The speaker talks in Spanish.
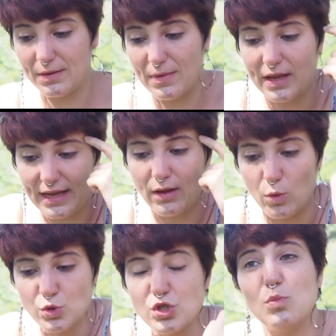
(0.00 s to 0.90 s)
Y me
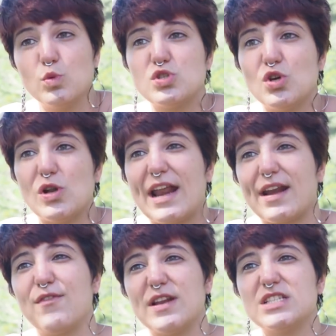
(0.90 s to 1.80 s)
gustó mucho las
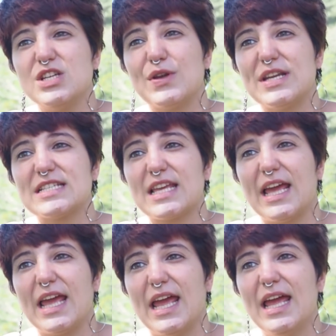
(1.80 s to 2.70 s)
reflexiones
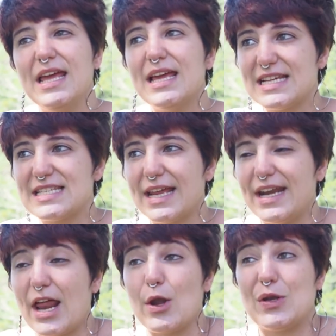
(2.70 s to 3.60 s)
que, que, se
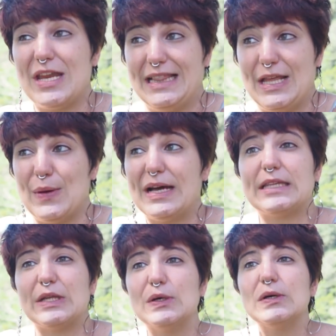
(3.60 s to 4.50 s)
generaron y el
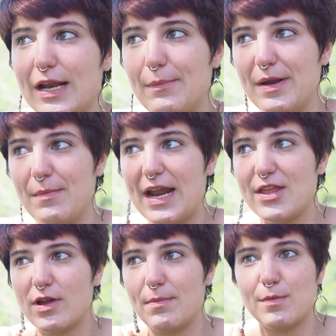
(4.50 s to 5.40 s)
debate, ¿no? El primer
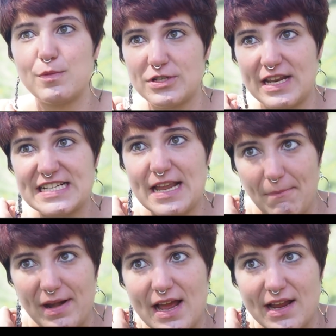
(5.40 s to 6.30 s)
año que propuse la
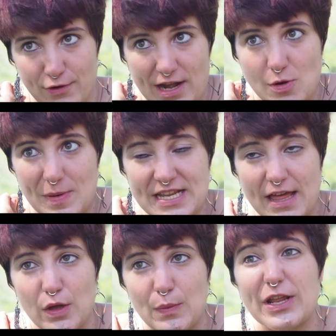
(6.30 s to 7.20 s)
asamblea, que fue el año
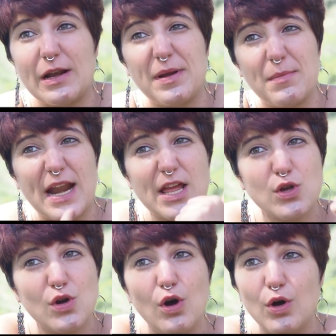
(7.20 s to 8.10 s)
pasado, porque el primer
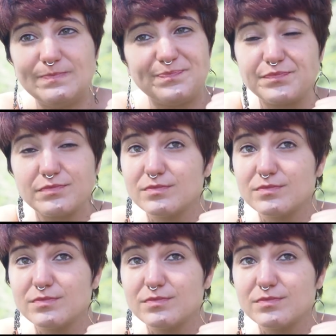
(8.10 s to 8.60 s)
año mm,